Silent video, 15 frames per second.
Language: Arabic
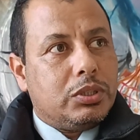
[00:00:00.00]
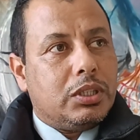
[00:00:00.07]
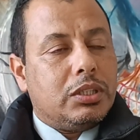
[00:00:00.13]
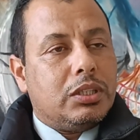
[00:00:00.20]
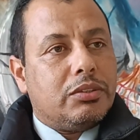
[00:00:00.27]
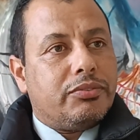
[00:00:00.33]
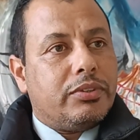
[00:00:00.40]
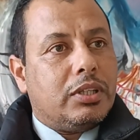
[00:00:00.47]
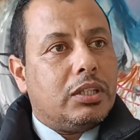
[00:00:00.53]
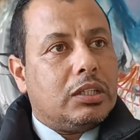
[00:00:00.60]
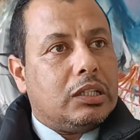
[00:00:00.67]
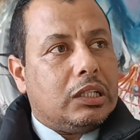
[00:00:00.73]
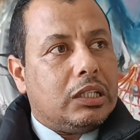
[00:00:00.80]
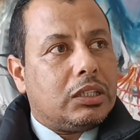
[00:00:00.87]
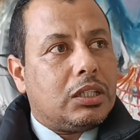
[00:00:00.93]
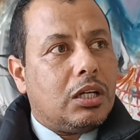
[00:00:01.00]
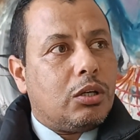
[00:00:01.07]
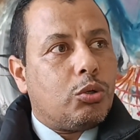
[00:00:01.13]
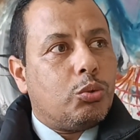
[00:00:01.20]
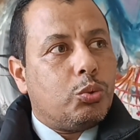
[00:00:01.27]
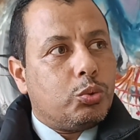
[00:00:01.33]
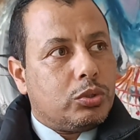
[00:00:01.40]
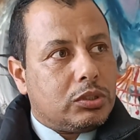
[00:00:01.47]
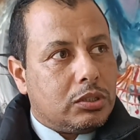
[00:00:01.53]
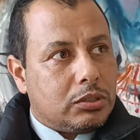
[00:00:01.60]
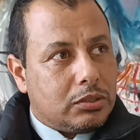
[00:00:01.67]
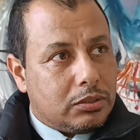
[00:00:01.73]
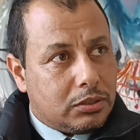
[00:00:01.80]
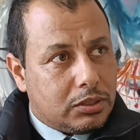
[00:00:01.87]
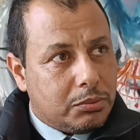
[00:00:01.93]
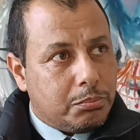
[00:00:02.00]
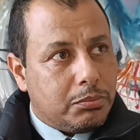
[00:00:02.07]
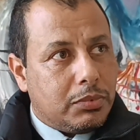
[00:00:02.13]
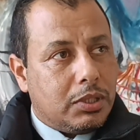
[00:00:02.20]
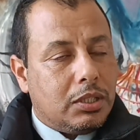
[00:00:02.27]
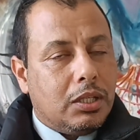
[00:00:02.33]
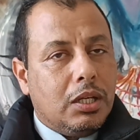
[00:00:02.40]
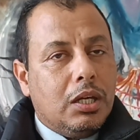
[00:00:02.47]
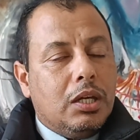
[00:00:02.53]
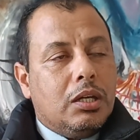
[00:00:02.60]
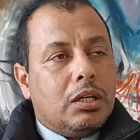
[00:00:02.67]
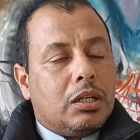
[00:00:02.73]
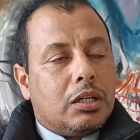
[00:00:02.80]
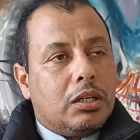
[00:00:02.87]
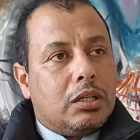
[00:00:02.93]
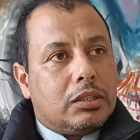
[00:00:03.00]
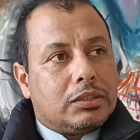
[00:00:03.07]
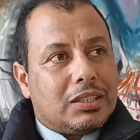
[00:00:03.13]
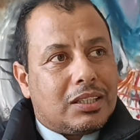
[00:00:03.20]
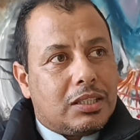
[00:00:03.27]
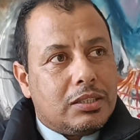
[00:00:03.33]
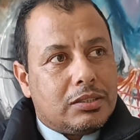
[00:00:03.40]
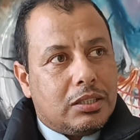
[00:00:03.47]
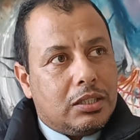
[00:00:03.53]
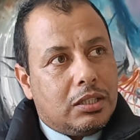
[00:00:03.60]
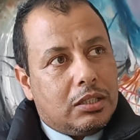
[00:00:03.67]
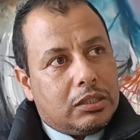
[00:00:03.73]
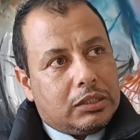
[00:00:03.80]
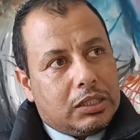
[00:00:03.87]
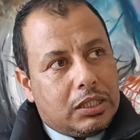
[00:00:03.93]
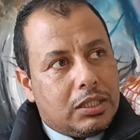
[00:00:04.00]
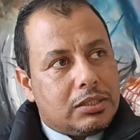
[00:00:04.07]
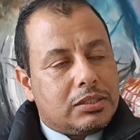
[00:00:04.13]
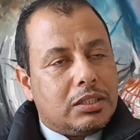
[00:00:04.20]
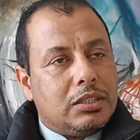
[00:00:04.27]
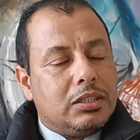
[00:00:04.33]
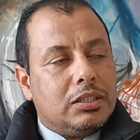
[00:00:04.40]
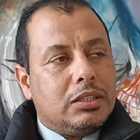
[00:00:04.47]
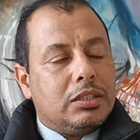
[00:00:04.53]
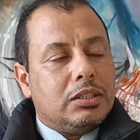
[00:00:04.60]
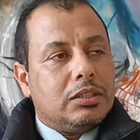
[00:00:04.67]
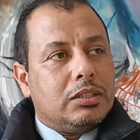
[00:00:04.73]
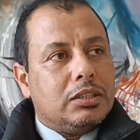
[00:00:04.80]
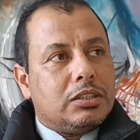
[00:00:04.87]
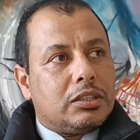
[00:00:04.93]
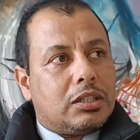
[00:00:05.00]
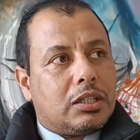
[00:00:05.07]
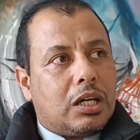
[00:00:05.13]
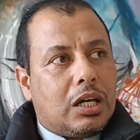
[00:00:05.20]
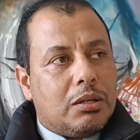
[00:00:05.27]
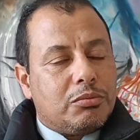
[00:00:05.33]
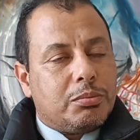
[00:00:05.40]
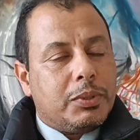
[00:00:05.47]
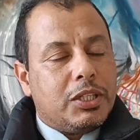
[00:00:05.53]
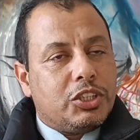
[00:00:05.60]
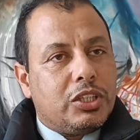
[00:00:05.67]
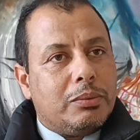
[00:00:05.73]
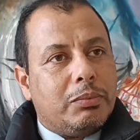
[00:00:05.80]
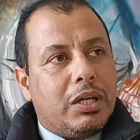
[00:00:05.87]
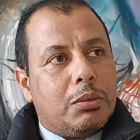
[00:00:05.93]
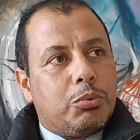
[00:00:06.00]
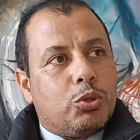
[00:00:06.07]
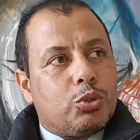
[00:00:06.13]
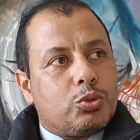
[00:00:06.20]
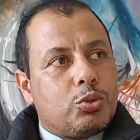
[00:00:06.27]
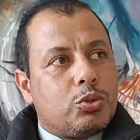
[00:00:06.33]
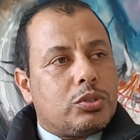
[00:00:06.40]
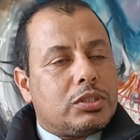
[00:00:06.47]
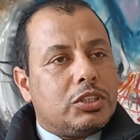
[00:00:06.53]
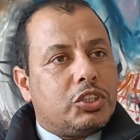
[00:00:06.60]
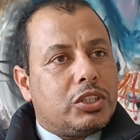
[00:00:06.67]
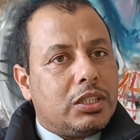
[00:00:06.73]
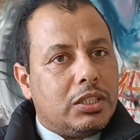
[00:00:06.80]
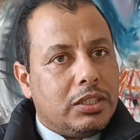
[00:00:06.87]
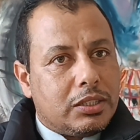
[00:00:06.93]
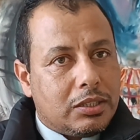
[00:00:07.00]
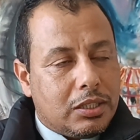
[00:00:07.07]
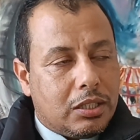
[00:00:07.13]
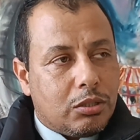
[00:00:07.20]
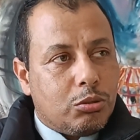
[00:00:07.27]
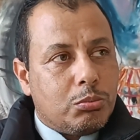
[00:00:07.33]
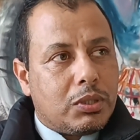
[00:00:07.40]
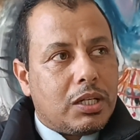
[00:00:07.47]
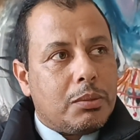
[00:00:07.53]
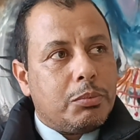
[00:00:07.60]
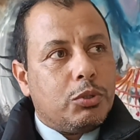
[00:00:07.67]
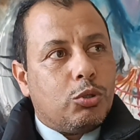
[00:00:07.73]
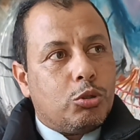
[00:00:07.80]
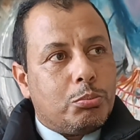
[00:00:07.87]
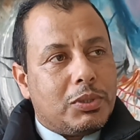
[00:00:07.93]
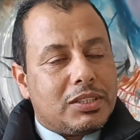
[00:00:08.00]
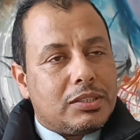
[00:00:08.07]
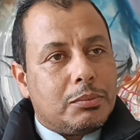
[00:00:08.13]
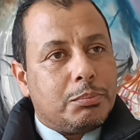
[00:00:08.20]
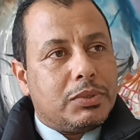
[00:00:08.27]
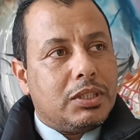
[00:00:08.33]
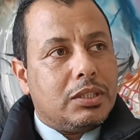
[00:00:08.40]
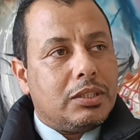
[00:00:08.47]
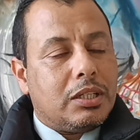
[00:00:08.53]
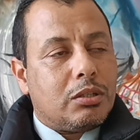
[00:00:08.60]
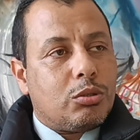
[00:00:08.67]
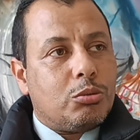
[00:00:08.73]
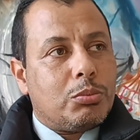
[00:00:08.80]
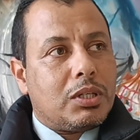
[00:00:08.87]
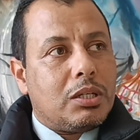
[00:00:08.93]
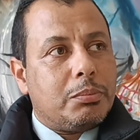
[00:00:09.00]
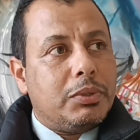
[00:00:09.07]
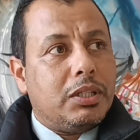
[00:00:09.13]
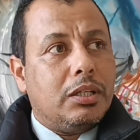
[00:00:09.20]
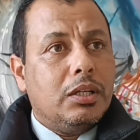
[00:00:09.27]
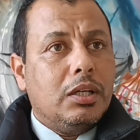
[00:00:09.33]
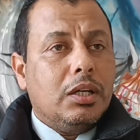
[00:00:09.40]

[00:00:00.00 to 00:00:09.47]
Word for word: ديالنا في هذا الاطار وتم التركيز على الدراسه اللي قامت بها الجامعه بخصوص اشكاليه نهر ام الربيع والمصب ديال نهر ام الربيع